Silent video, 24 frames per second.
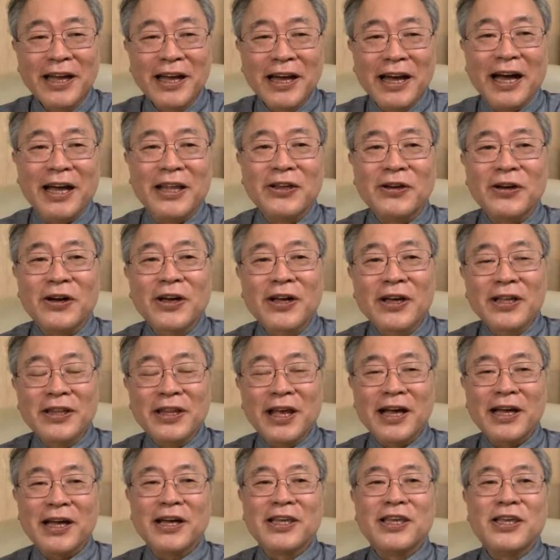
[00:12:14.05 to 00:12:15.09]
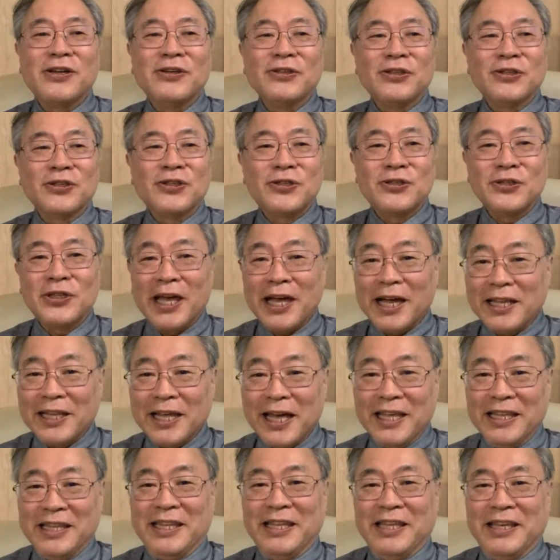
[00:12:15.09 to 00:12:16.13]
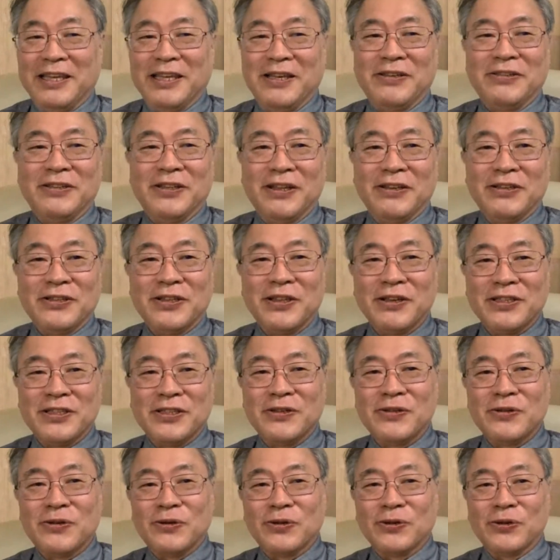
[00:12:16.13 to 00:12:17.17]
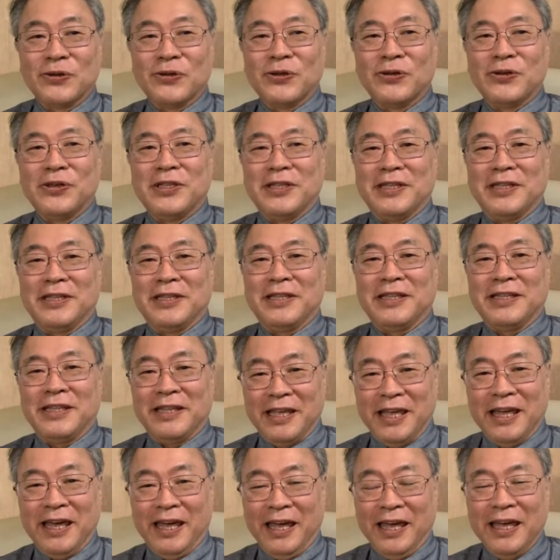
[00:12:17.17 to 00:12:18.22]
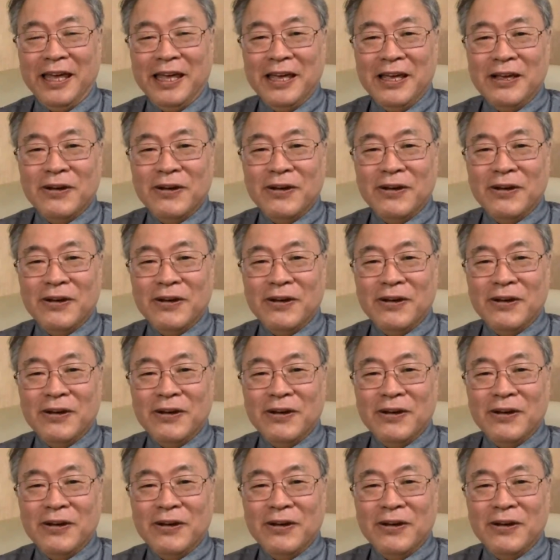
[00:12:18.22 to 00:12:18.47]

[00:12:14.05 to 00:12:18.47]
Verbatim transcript: うん、あの、なんか聞くと宿題がないって聞くと、それはすごく驚いて、